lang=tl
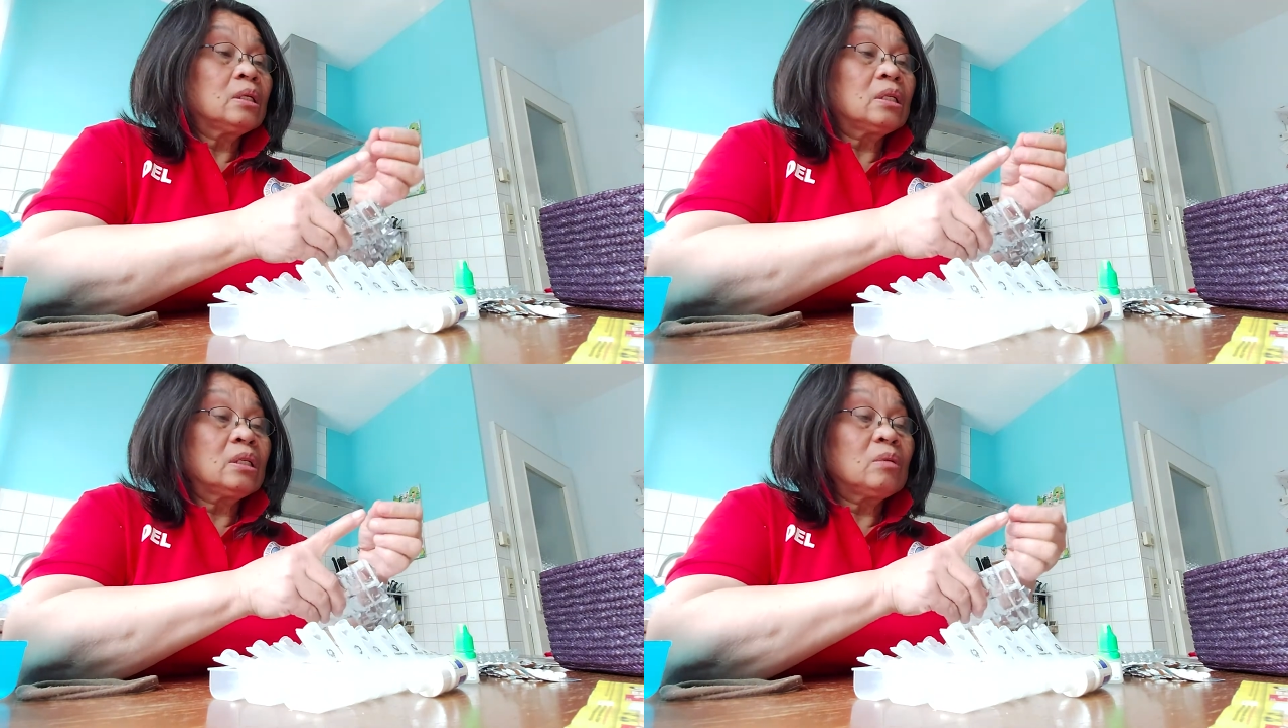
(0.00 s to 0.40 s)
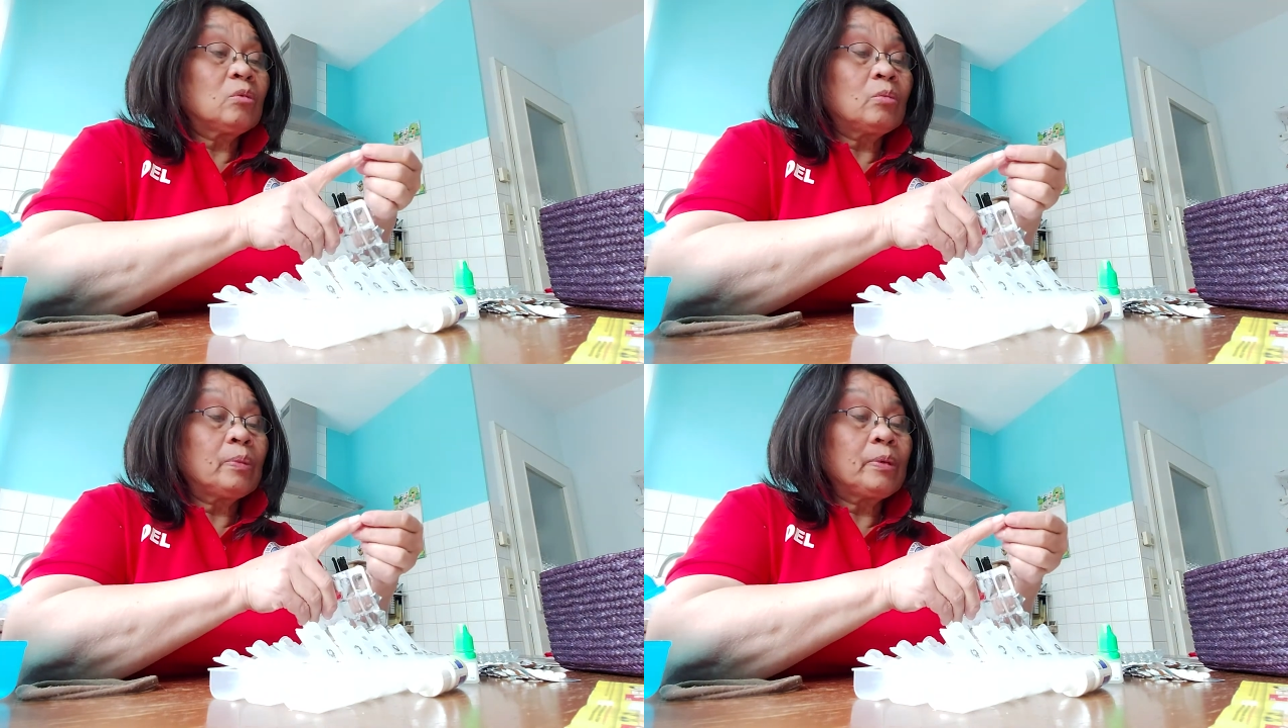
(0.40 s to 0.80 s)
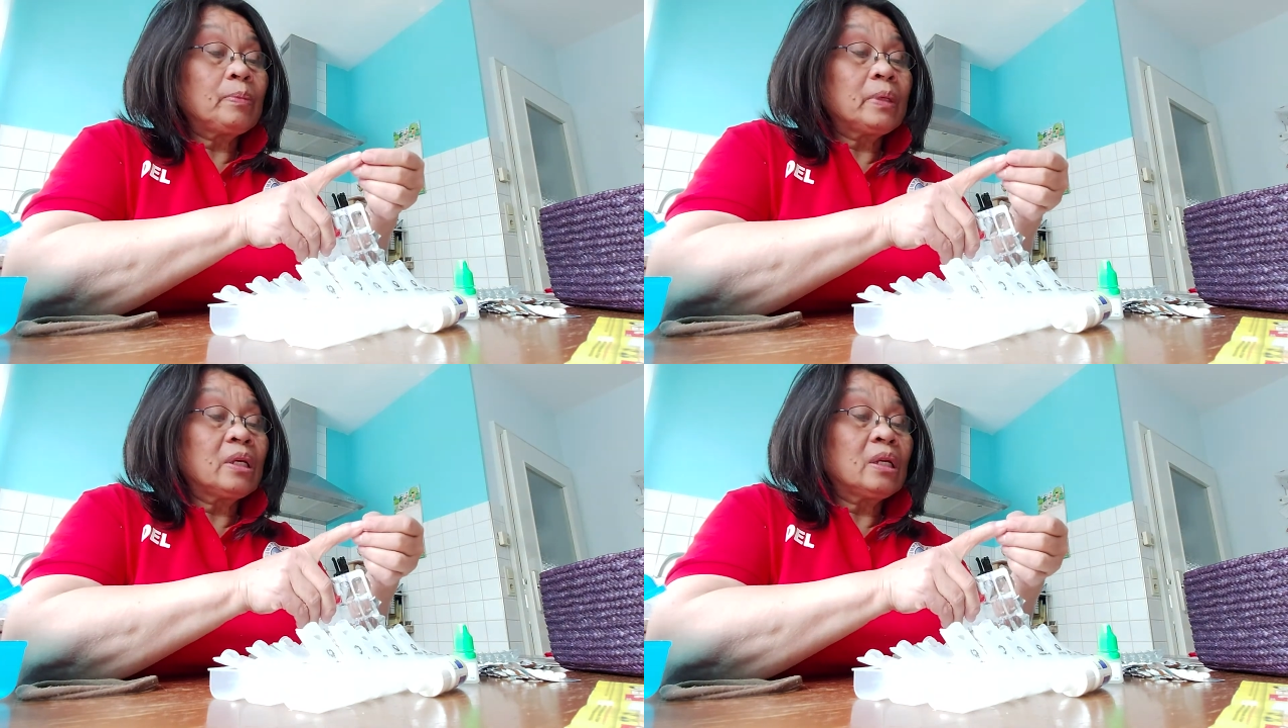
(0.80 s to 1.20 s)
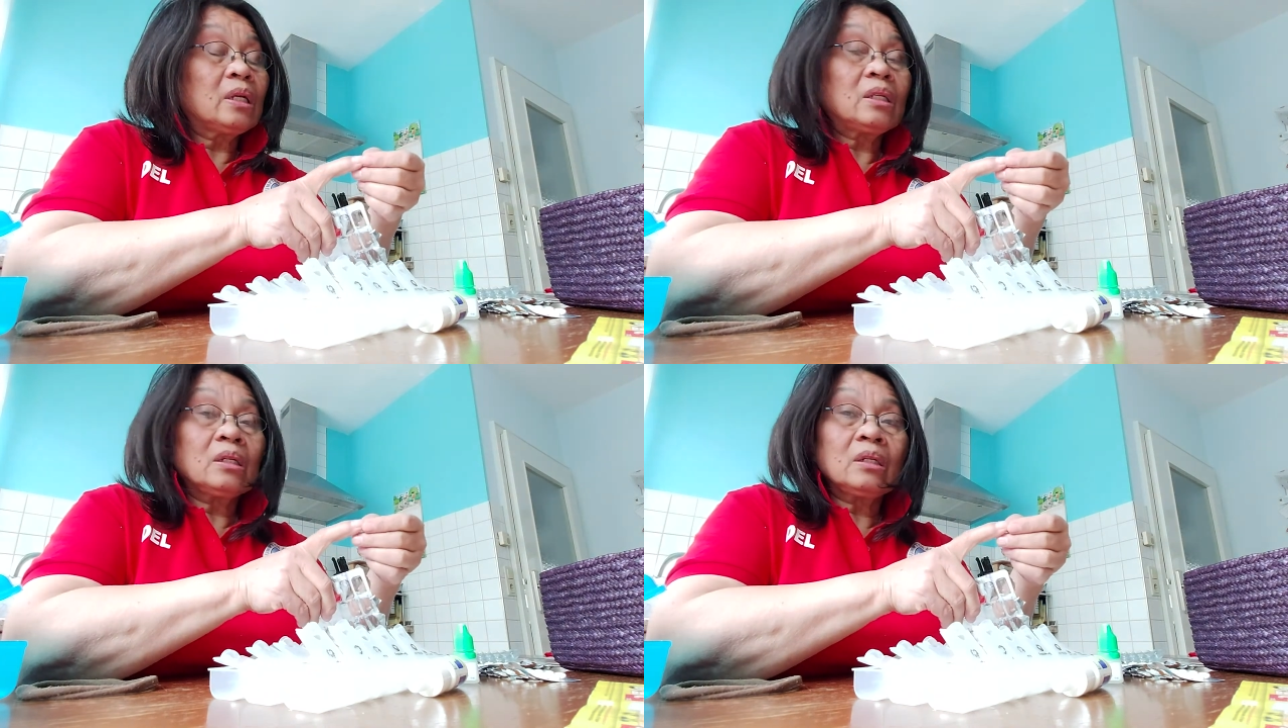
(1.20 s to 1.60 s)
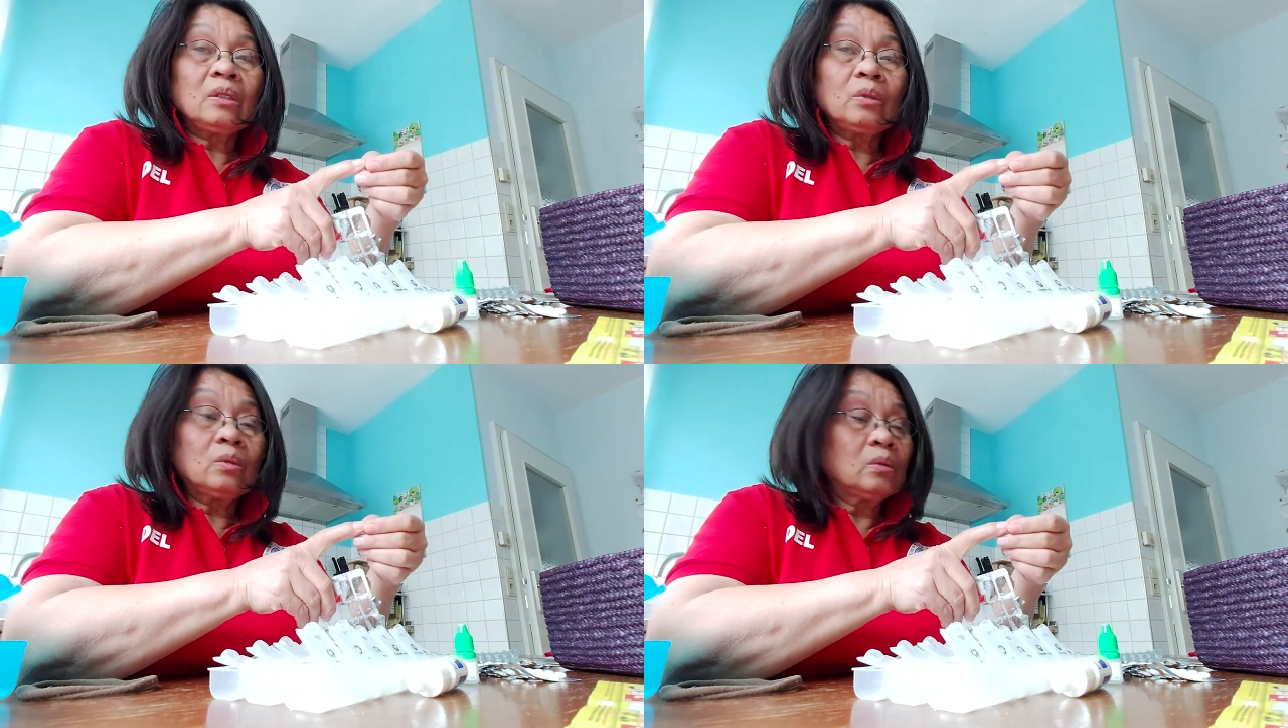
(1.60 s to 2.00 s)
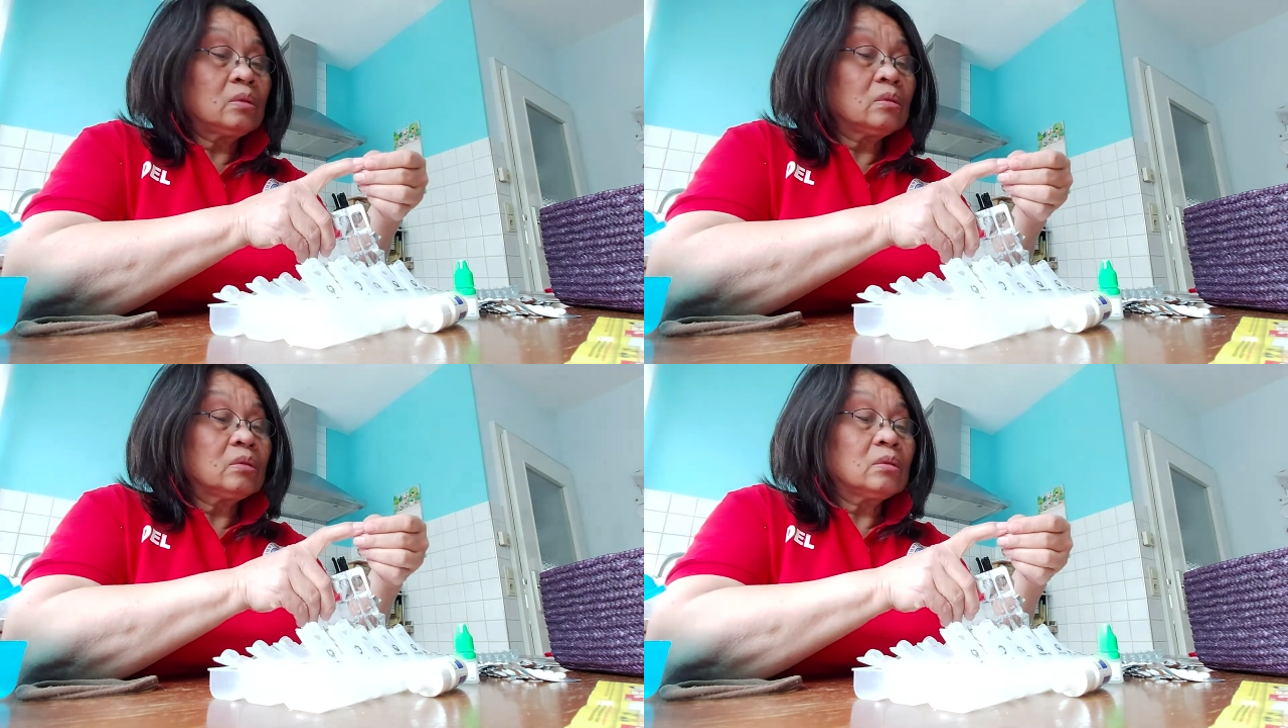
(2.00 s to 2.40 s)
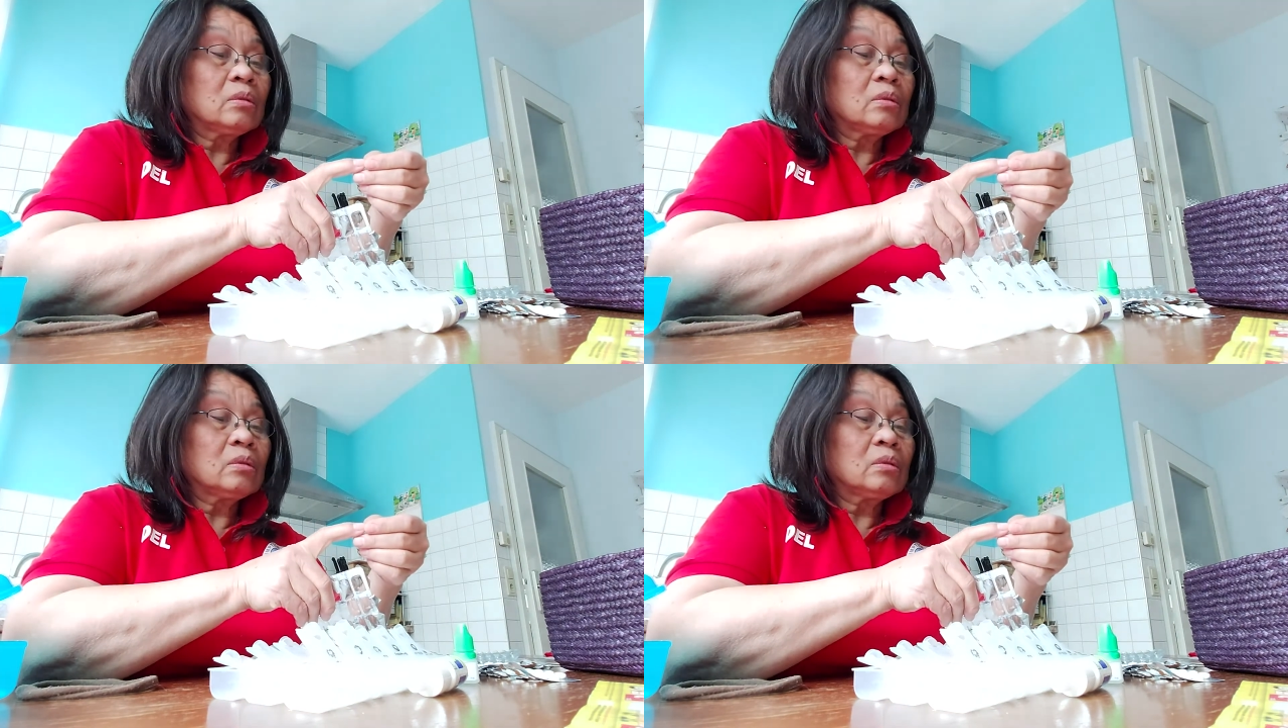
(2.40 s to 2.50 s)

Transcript: hindi mo mapipigilan na yung